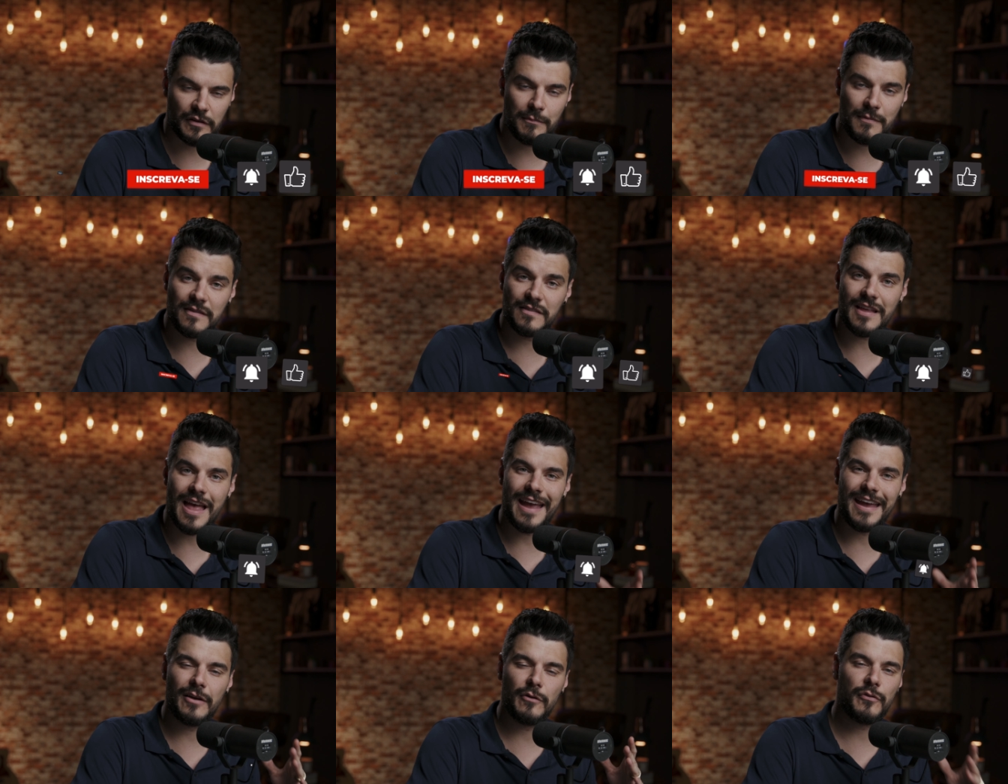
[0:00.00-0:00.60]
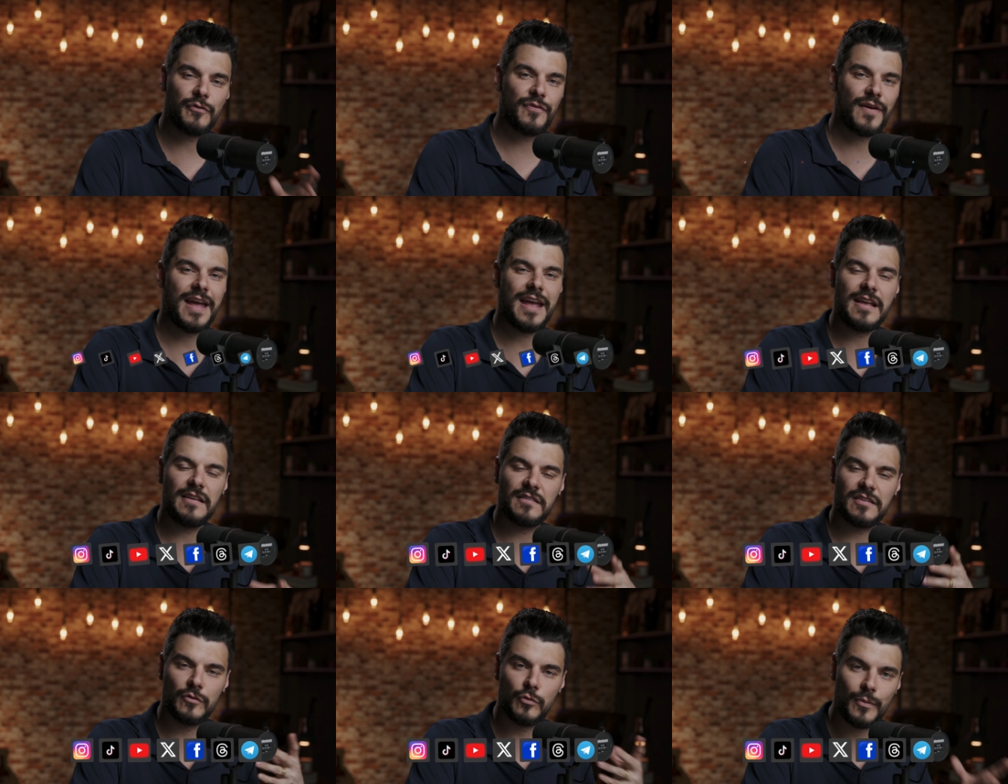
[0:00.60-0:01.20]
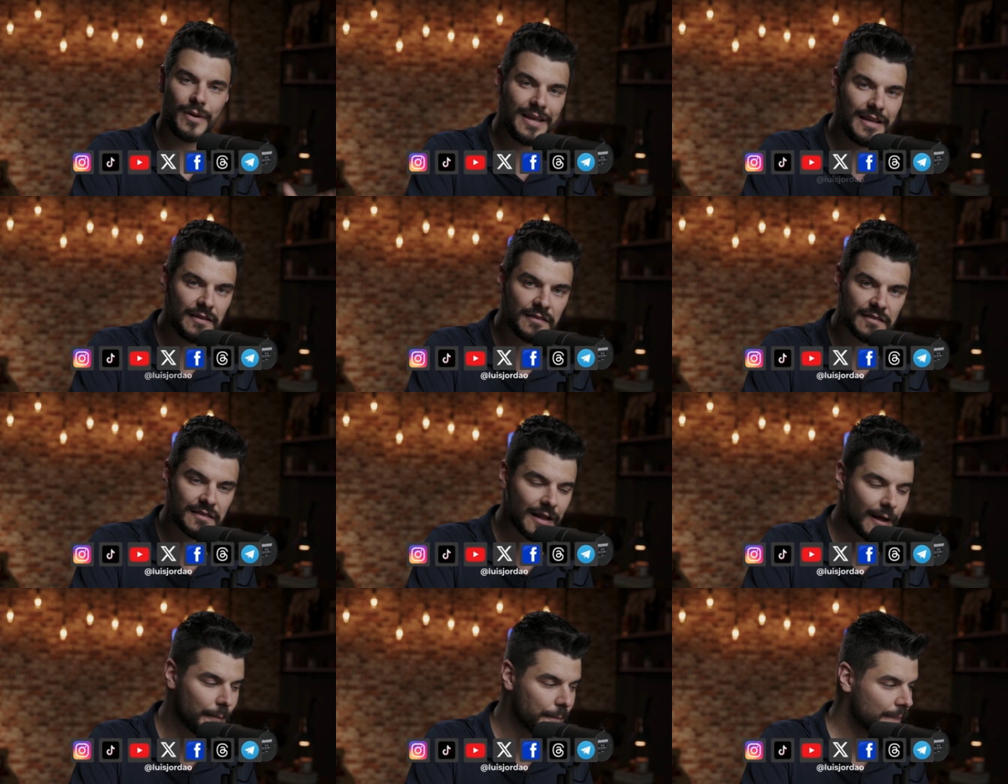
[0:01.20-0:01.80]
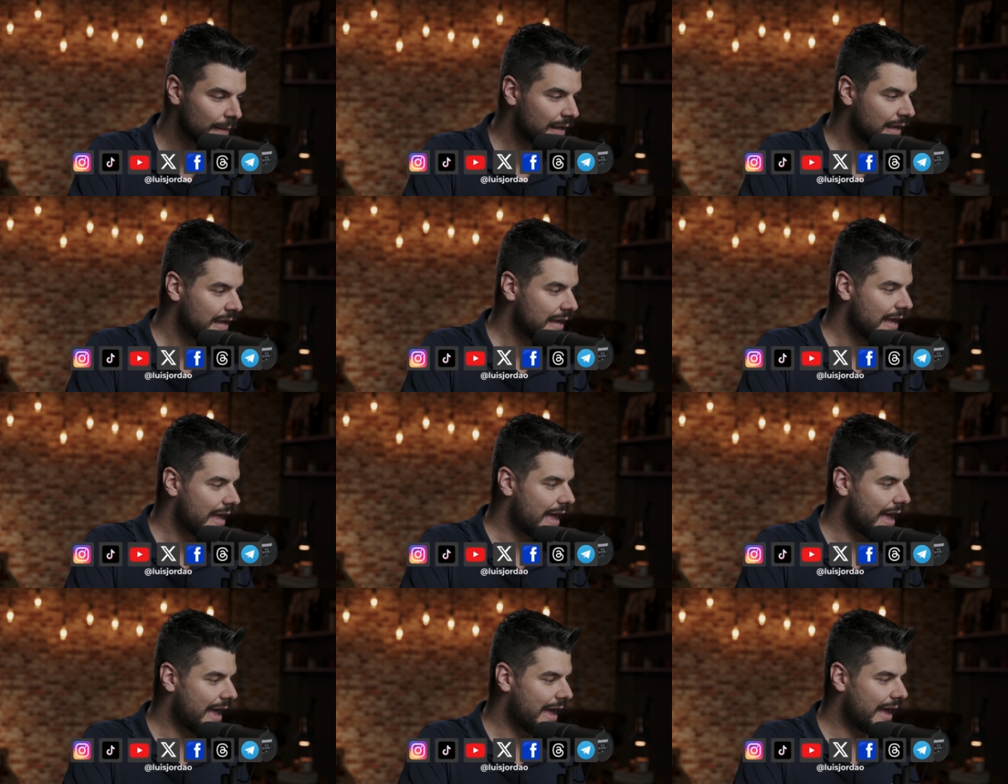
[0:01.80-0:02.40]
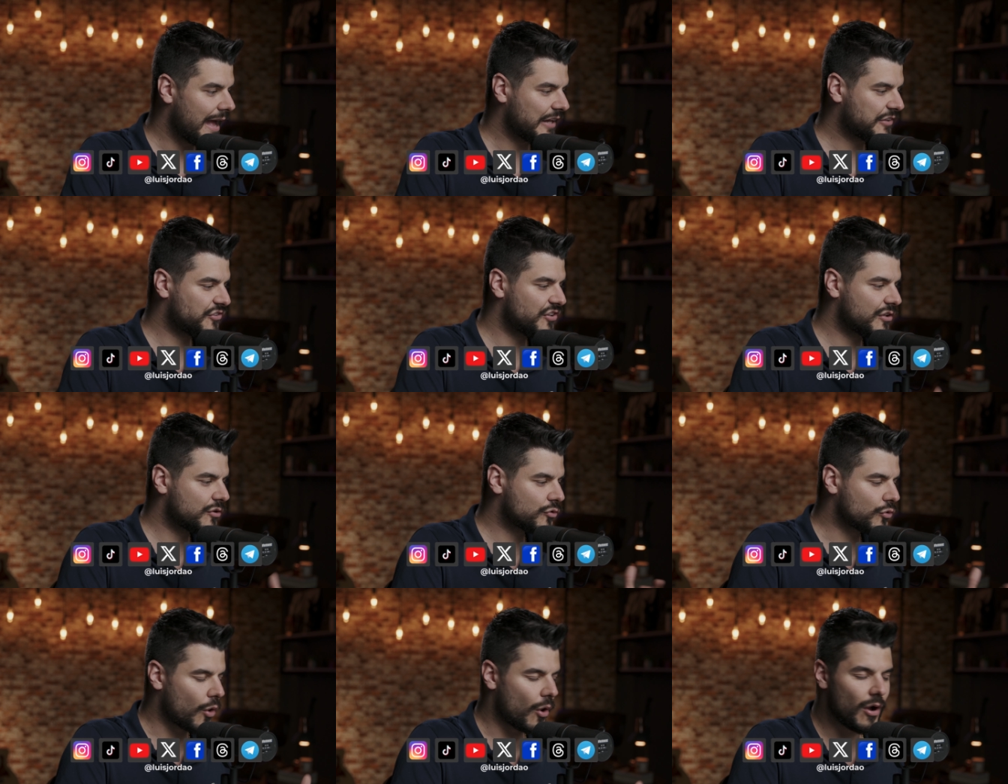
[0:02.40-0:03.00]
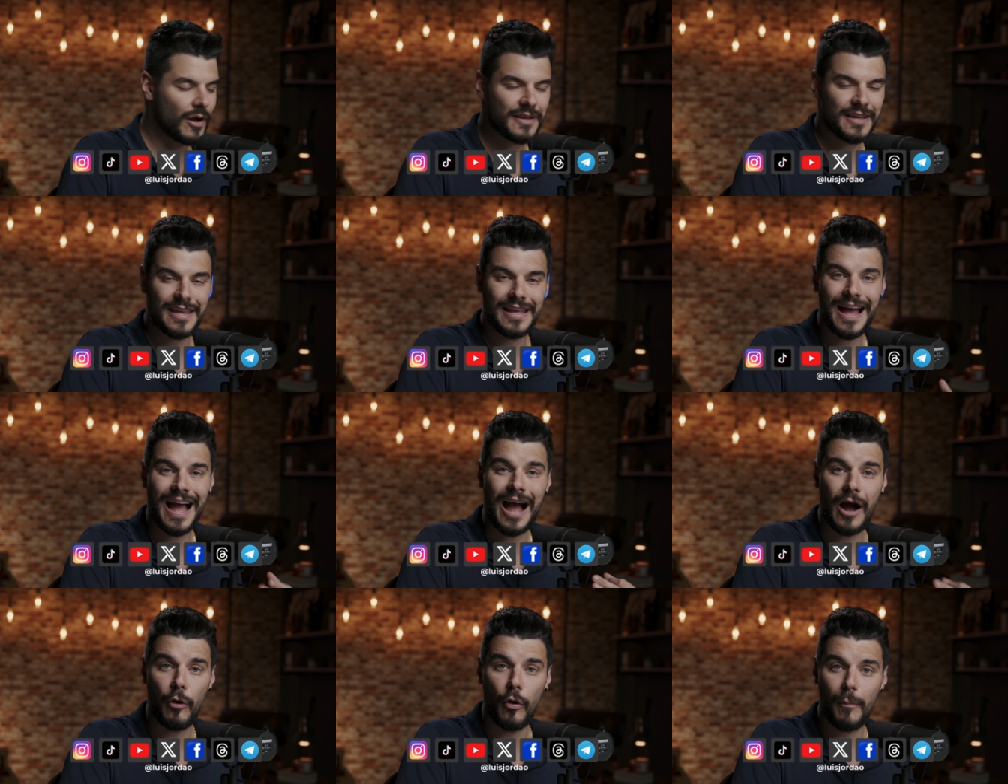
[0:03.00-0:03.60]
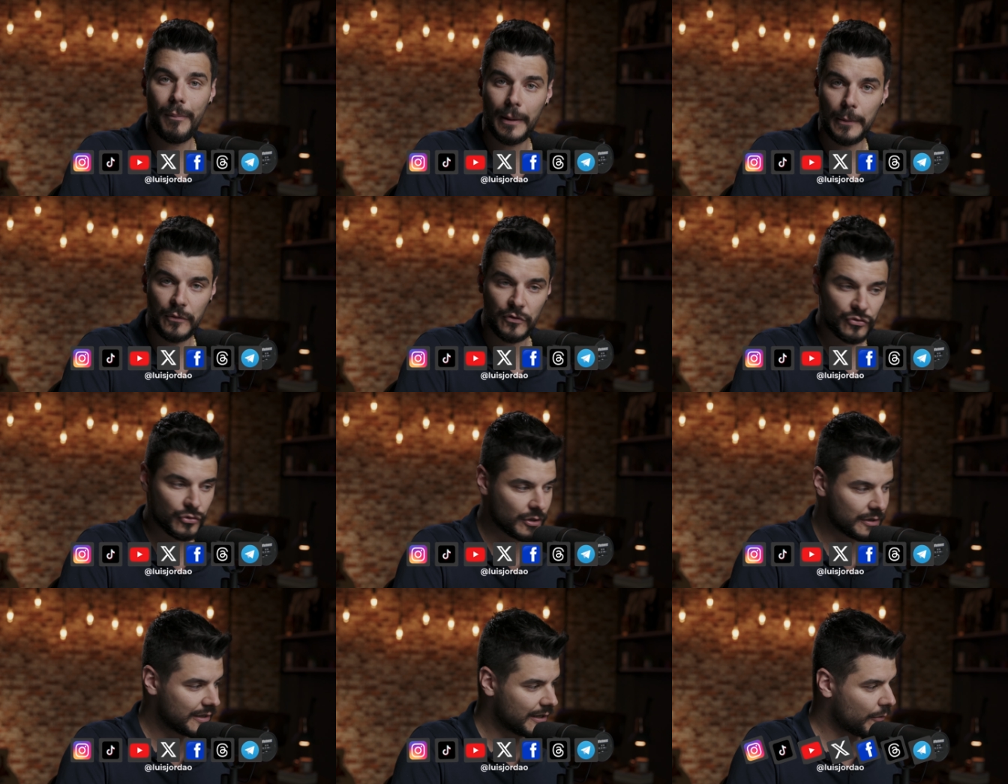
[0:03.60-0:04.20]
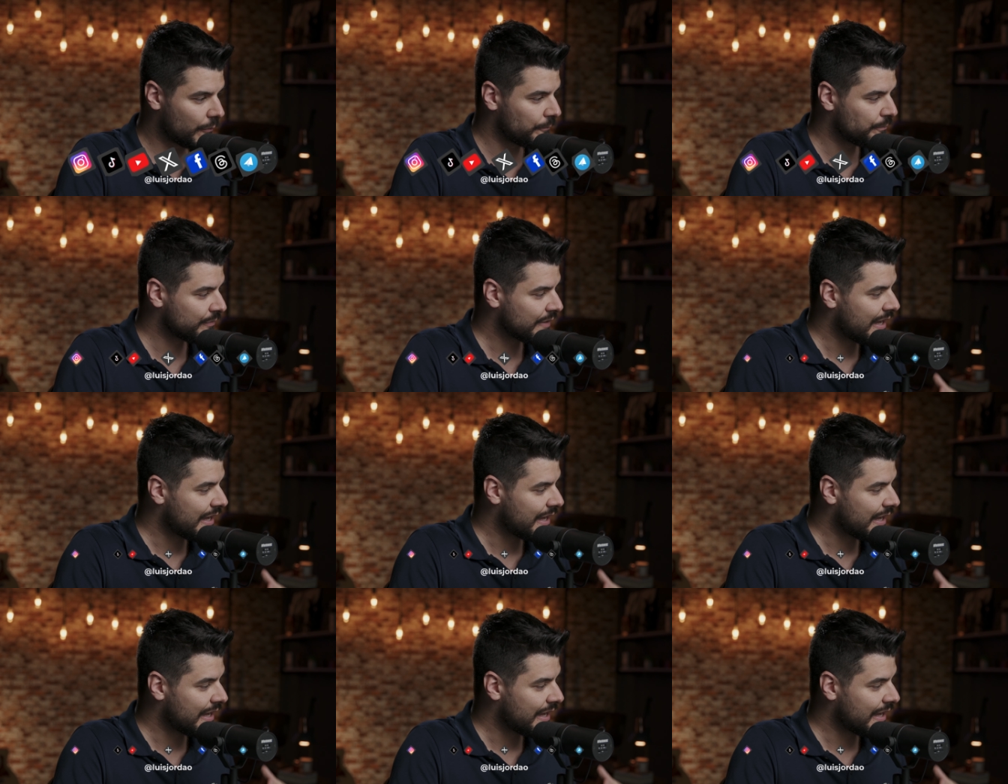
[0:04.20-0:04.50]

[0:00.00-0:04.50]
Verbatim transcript: Me segue no Face, no Insta, é, TikTok, arroba Luiz Jordão